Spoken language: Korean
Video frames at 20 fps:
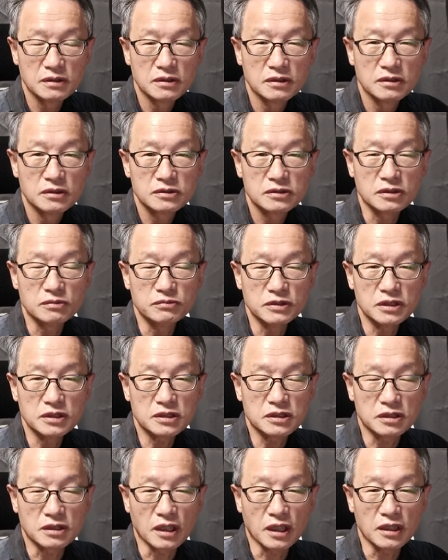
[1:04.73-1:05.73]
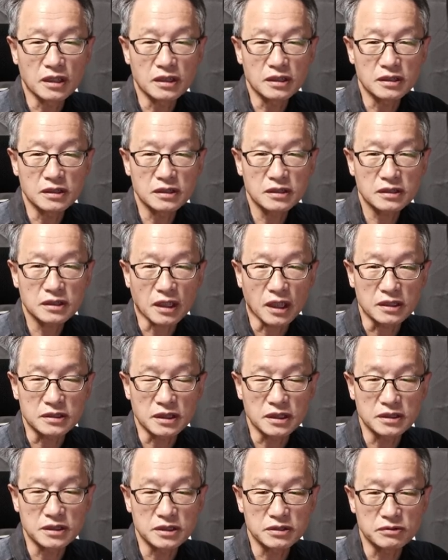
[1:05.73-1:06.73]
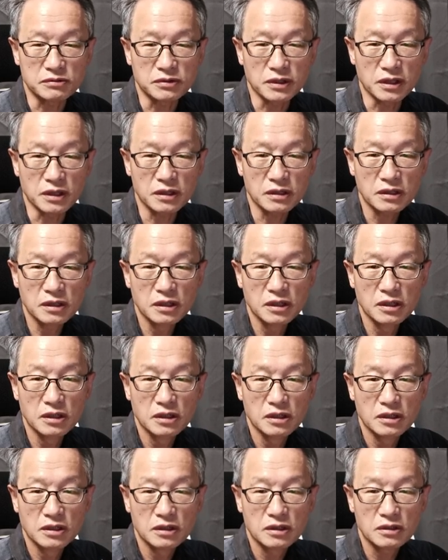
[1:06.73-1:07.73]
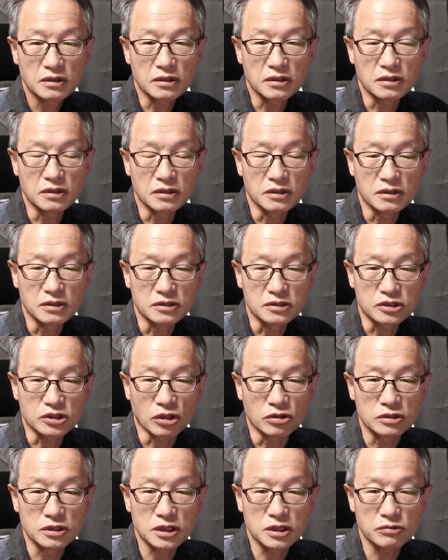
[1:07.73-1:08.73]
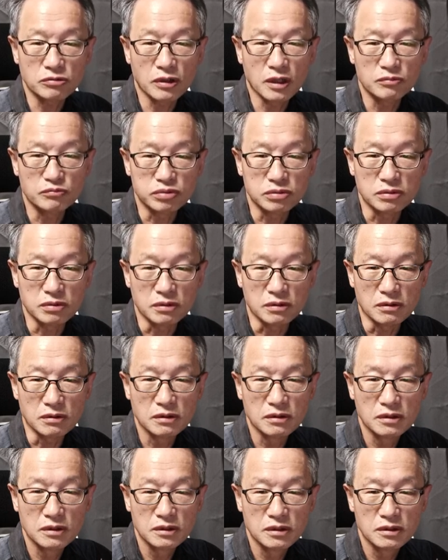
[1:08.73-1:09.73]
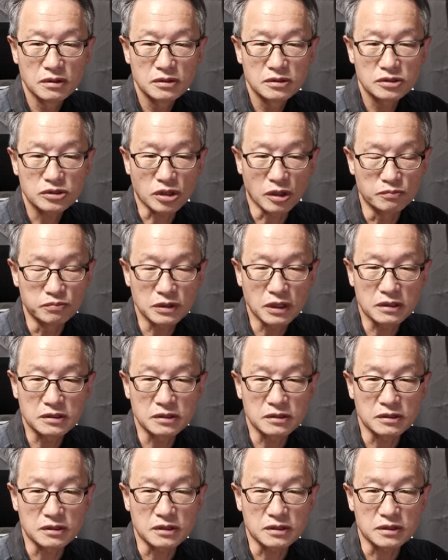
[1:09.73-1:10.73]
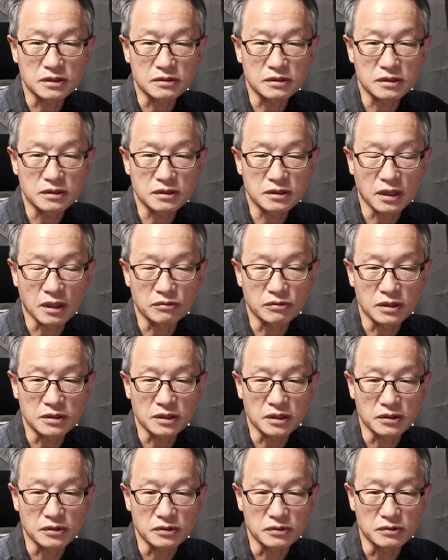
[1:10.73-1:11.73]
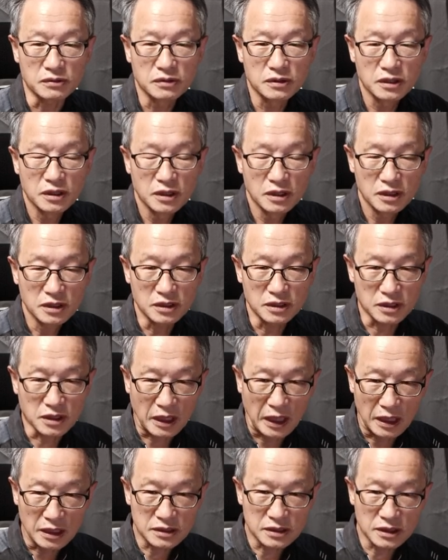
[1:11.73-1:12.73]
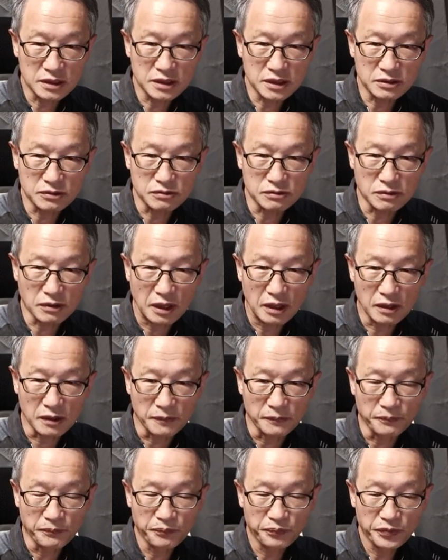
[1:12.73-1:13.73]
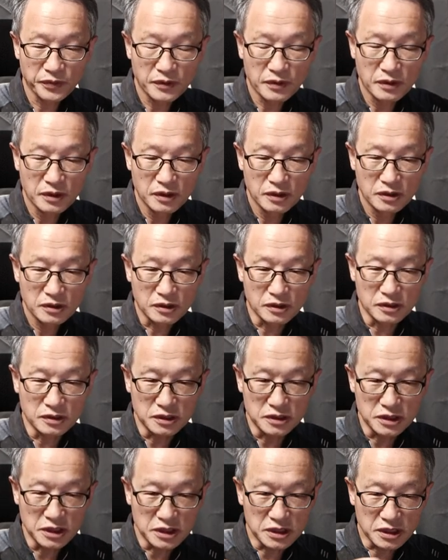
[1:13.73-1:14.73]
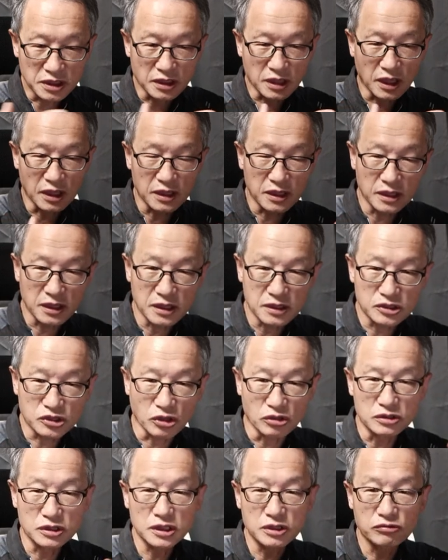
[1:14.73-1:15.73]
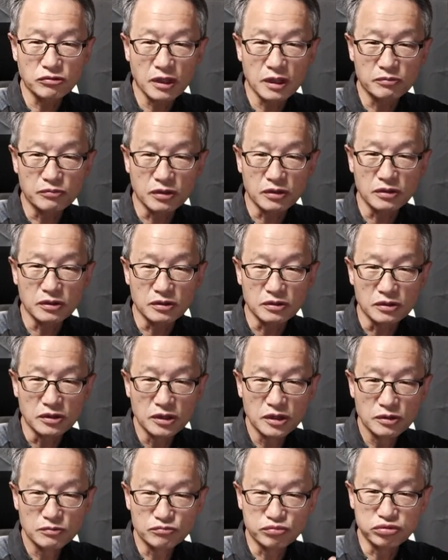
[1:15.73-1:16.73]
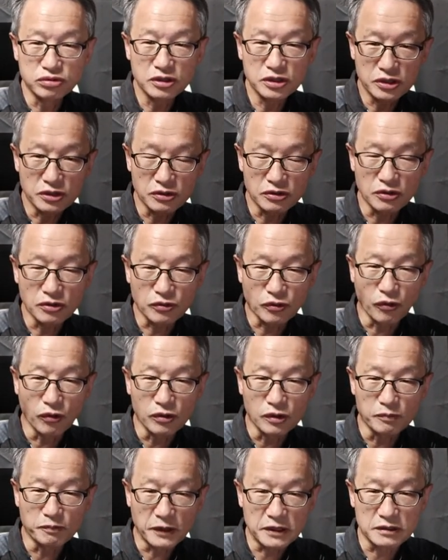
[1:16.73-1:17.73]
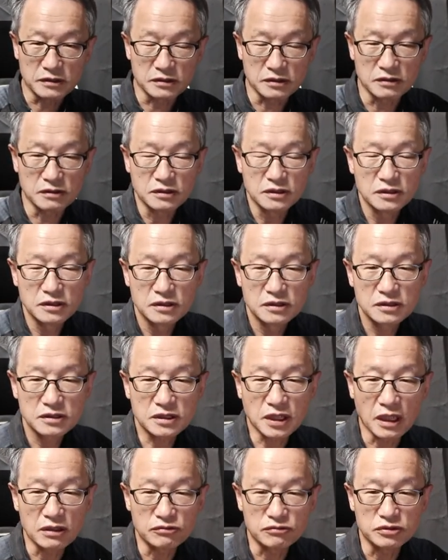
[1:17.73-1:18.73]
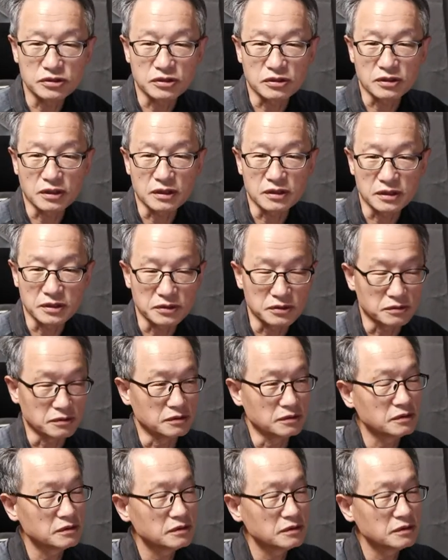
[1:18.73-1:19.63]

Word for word: 좀 이스라엘이 가자지구에 그 전기와 물 전부 다 끊었다고 하잖아요. 이 가자지구가 그 이스라엘의 전기와 뭐 물 이런 걸 공급받아서 살고 있었다 그래요.